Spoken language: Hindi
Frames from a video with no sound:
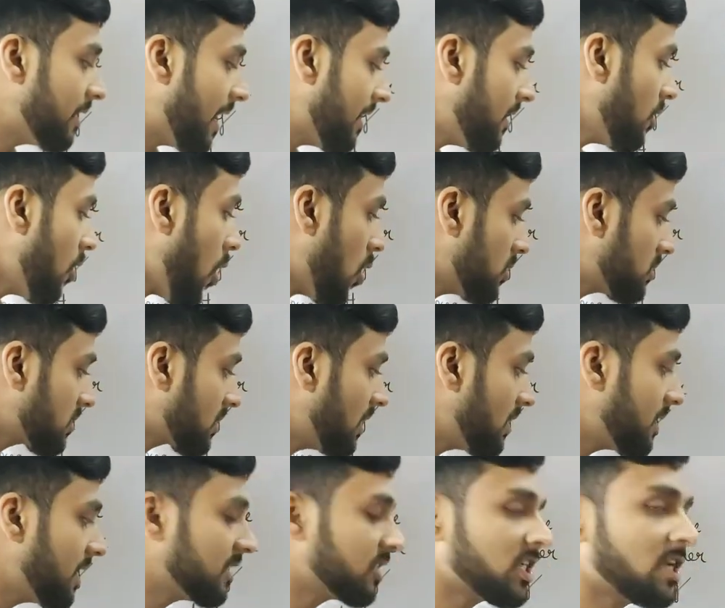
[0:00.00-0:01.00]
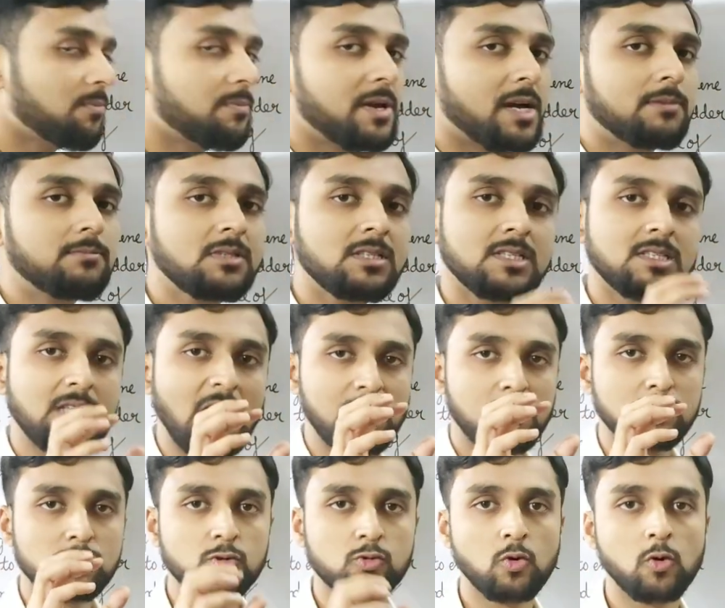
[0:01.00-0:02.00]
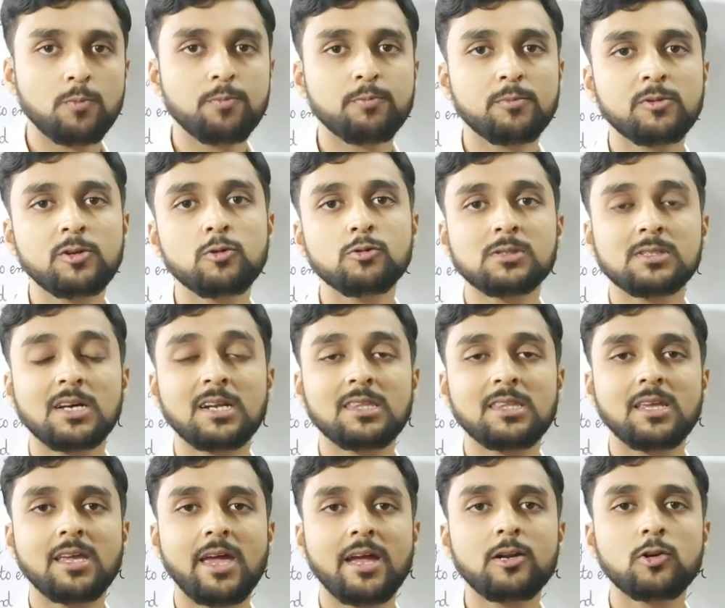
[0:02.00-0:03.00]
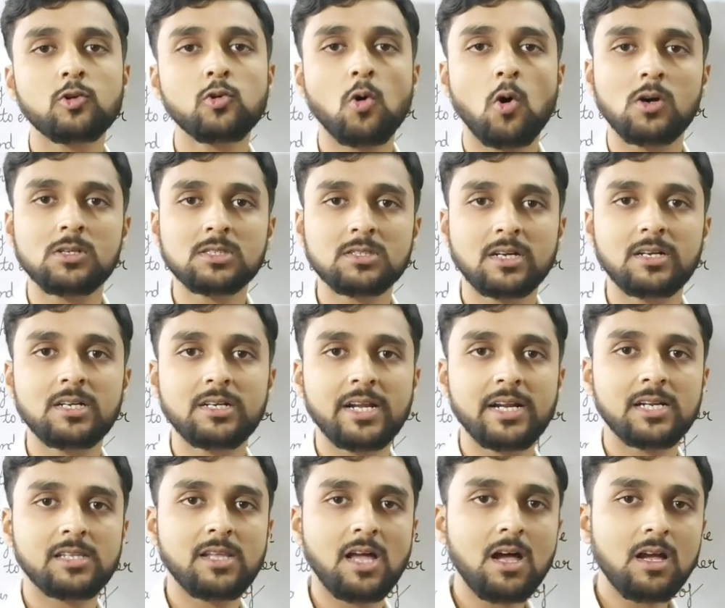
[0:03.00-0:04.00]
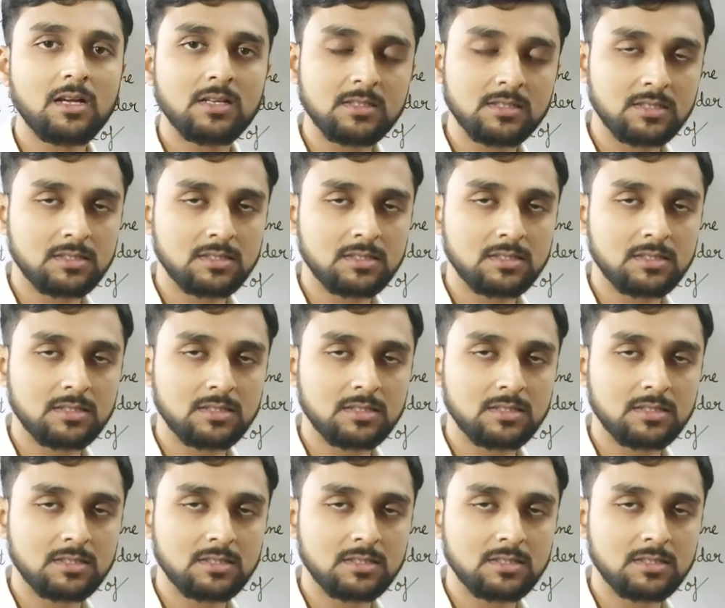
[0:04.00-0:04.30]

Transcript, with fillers: देन ऑस्कल्टेशन में हम स्टेटोस्कोप यूज करते हैं टू ऑस्कल्टेट द